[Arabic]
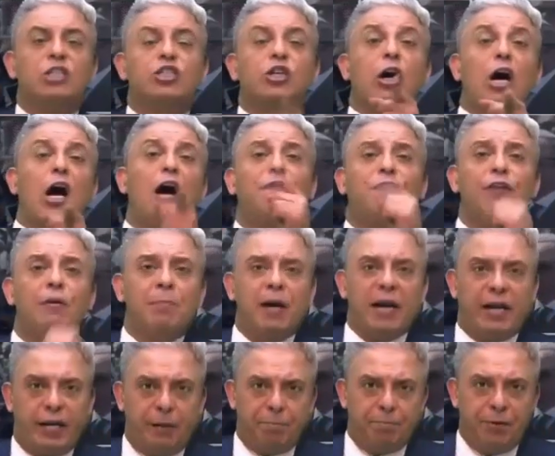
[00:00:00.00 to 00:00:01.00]
أشقاء في
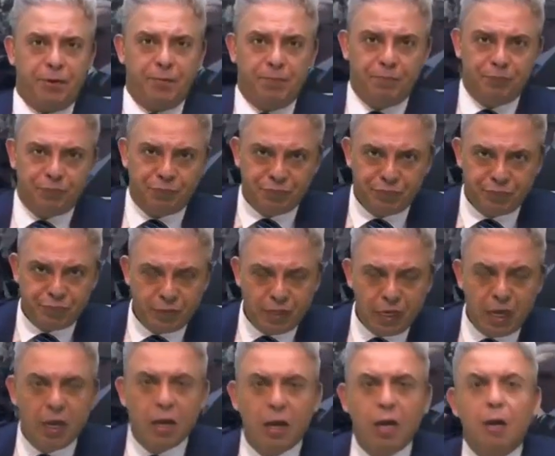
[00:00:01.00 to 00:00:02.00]
المغرب
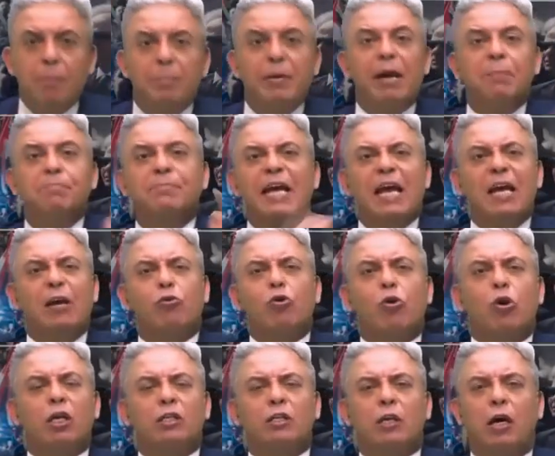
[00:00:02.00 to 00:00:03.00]

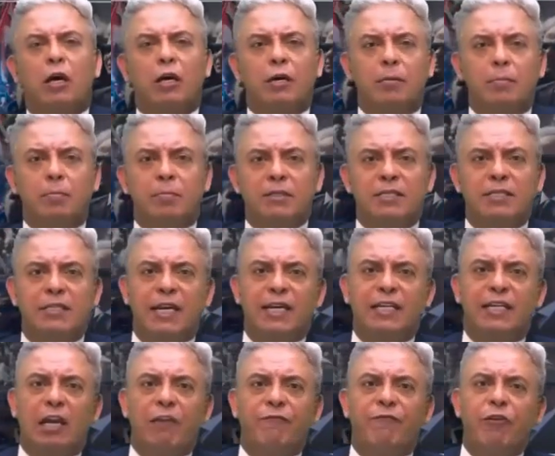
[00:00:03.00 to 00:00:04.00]
بيمتلكوا قطار من
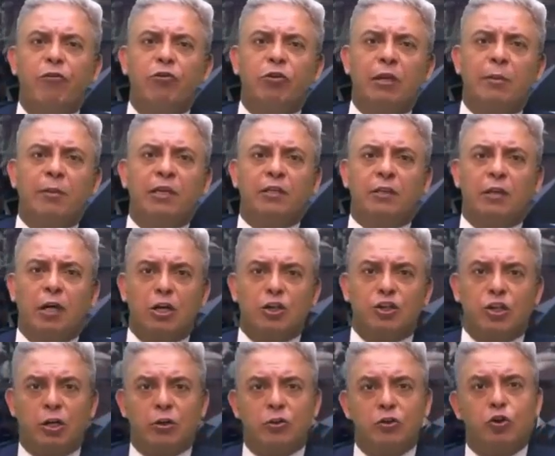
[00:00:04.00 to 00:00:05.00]
سنة
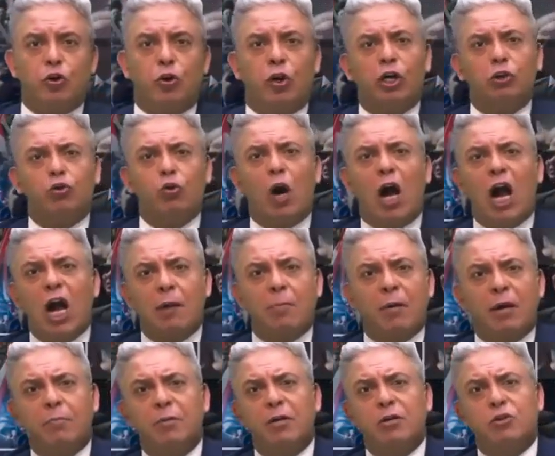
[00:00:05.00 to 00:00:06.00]
2018 سرعته
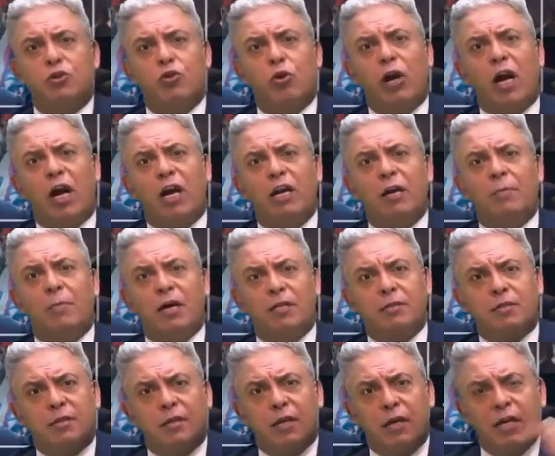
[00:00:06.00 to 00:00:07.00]
أكبر من السرعة اللي
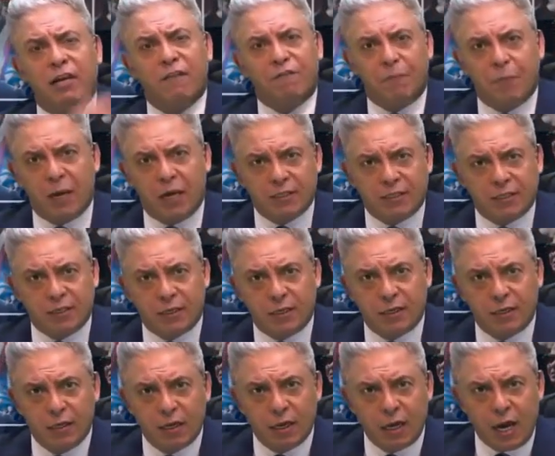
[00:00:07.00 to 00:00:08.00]
مصر اللي في مصر
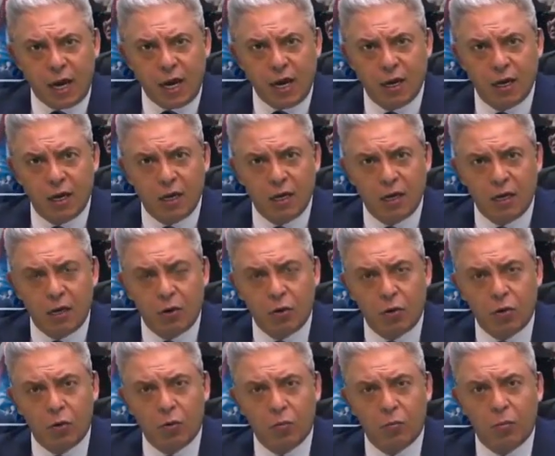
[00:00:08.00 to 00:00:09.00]
ها
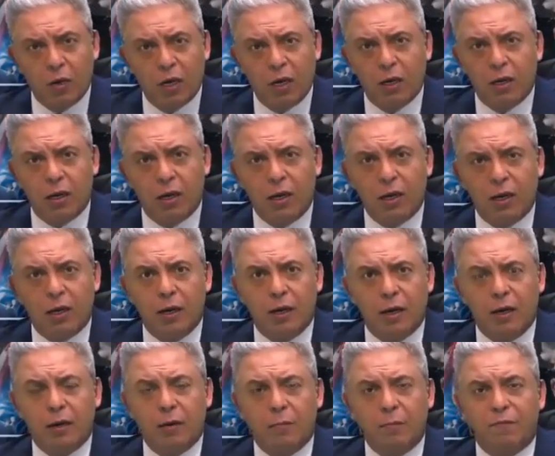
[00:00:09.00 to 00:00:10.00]

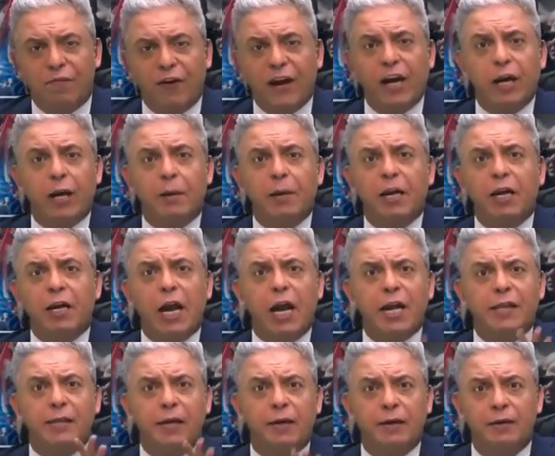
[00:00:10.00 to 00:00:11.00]
بفرق آه، كبير
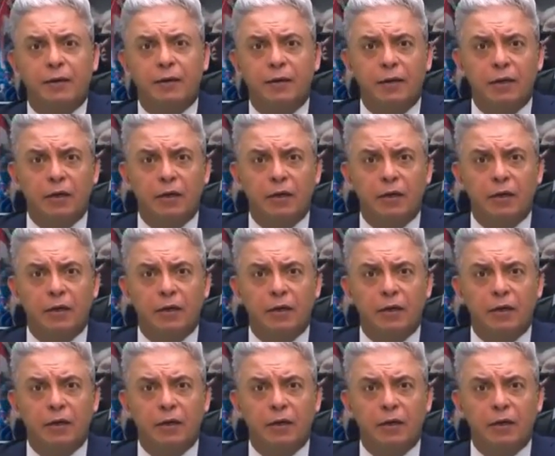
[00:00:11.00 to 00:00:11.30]
جدا